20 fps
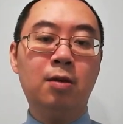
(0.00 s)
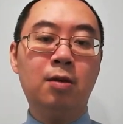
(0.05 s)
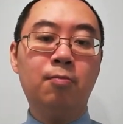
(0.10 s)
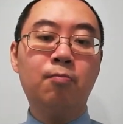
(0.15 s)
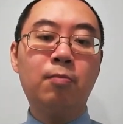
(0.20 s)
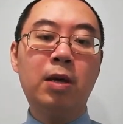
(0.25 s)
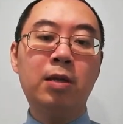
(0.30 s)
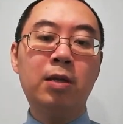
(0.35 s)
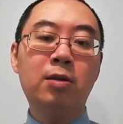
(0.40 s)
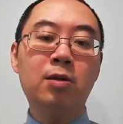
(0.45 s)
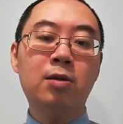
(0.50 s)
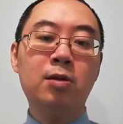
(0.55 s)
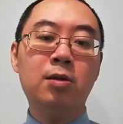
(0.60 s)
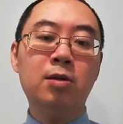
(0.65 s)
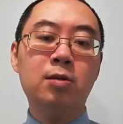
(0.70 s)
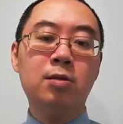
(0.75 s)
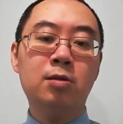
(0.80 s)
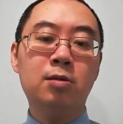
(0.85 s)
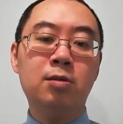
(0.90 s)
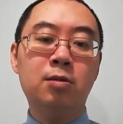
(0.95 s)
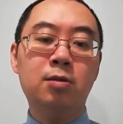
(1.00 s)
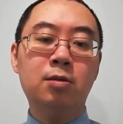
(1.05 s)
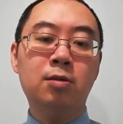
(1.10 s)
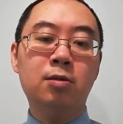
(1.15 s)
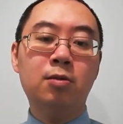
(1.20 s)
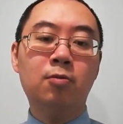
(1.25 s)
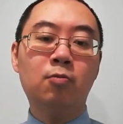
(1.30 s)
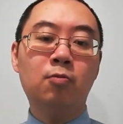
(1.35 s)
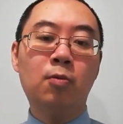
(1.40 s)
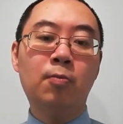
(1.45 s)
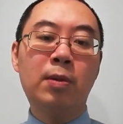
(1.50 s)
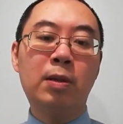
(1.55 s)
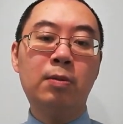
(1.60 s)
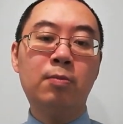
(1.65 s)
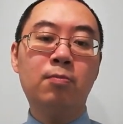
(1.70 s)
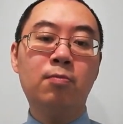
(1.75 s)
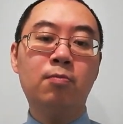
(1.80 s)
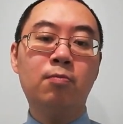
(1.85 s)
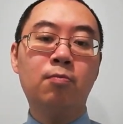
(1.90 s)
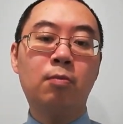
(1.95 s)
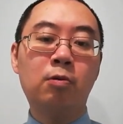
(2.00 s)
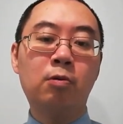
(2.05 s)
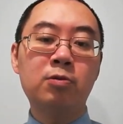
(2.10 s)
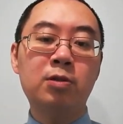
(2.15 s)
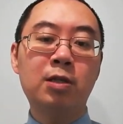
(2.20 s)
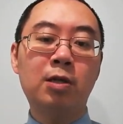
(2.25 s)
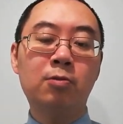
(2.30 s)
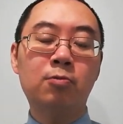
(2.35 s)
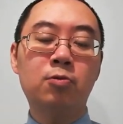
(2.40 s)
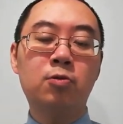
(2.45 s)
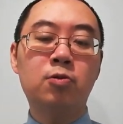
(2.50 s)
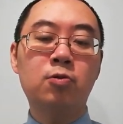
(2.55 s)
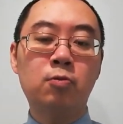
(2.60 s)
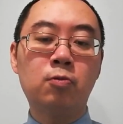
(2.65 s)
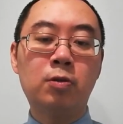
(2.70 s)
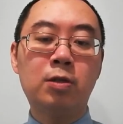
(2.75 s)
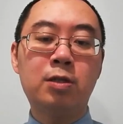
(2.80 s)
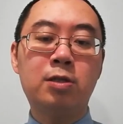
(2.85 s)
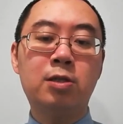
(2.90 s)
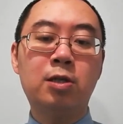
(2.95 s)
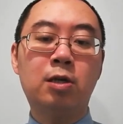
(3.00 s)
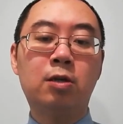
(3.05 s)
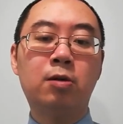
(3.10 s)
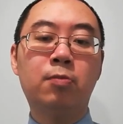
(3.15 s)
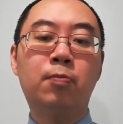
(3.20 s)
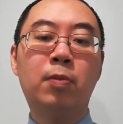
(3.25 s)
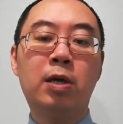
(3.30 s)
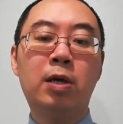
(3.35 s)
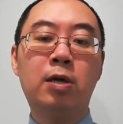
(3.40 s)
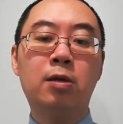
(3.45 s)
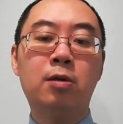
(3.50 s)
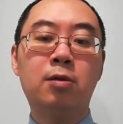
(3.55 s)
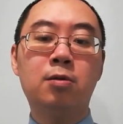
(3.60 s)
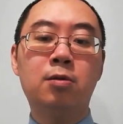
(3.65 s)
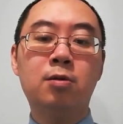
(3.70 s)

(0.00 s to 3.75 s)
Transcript: 免得我们蒙受主的责备，